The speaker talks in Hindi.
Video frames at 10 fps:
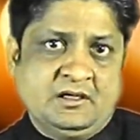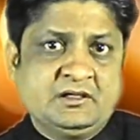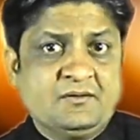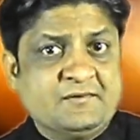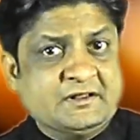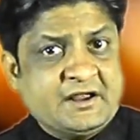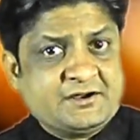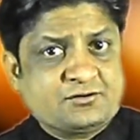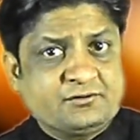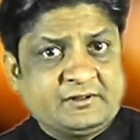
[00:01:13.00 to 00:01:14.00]
कि
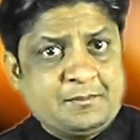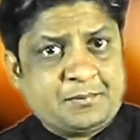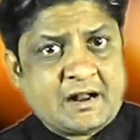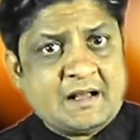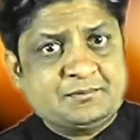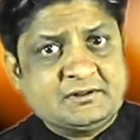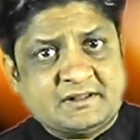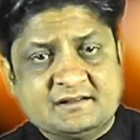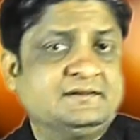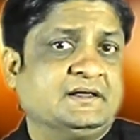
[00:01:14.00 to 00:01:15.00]
विदेशों से प्राप्त
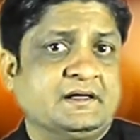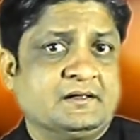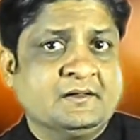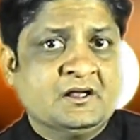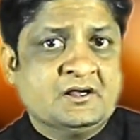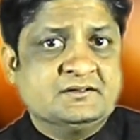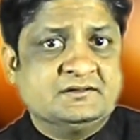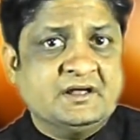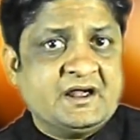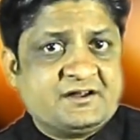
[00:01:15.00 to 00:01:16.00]
धन से
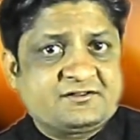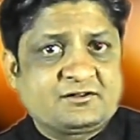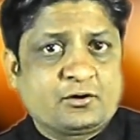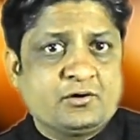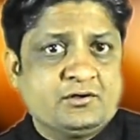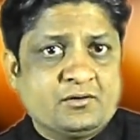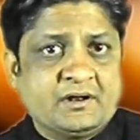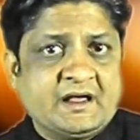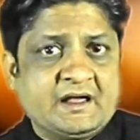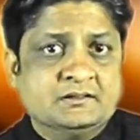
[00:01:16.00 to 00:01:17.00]
देशद्रोहियों
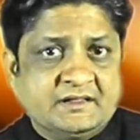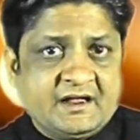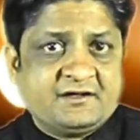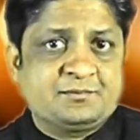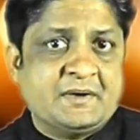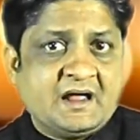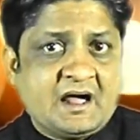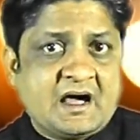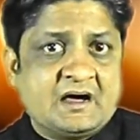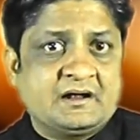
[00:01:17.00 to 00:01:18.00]
ने देश में
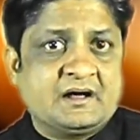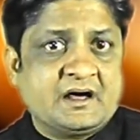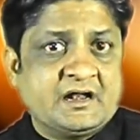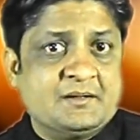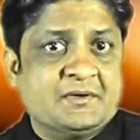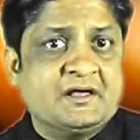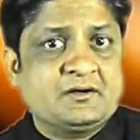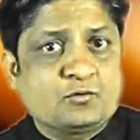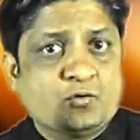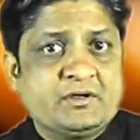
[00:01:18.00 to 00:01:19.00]
आग लगाने
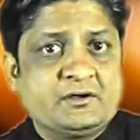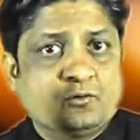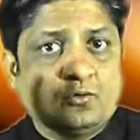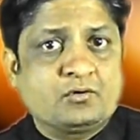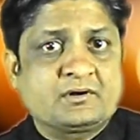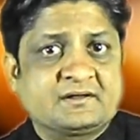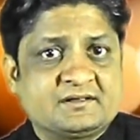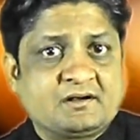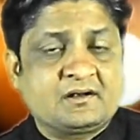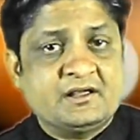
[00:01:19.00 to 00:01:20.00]
में कोई कोर
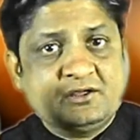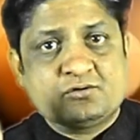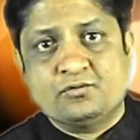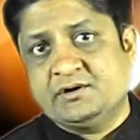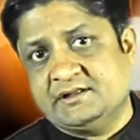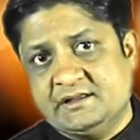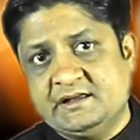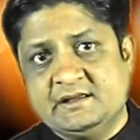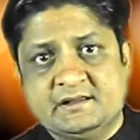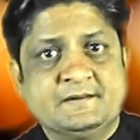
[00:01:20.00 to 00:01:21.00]
कसर नहीं छोड़ी
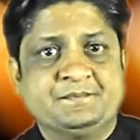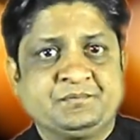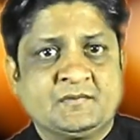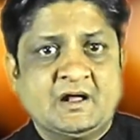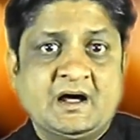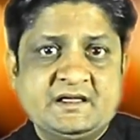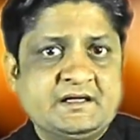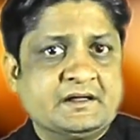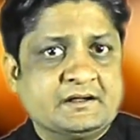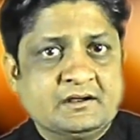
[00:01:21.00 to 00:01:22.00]
थी
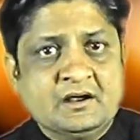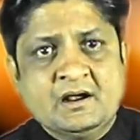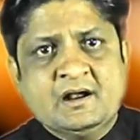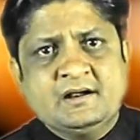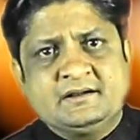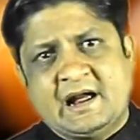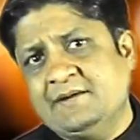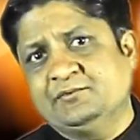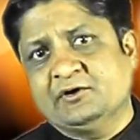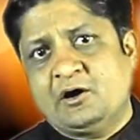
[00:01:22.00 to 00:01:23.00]
आइए
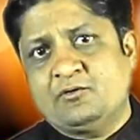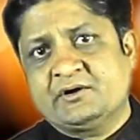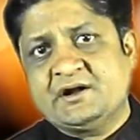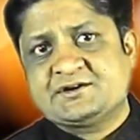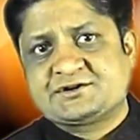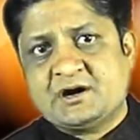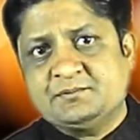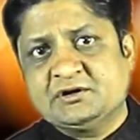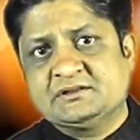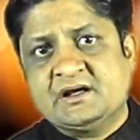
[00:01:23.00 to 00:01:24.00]
टाइम्स नाव के
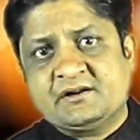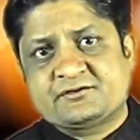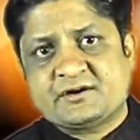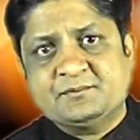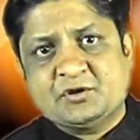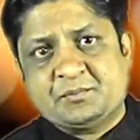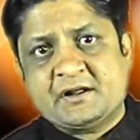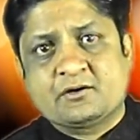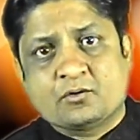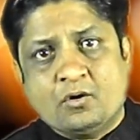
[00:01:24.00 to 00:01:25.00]
शब्द दर शब्द
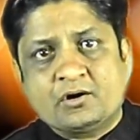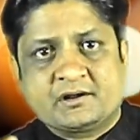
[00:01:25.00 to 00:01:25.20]
पर गौर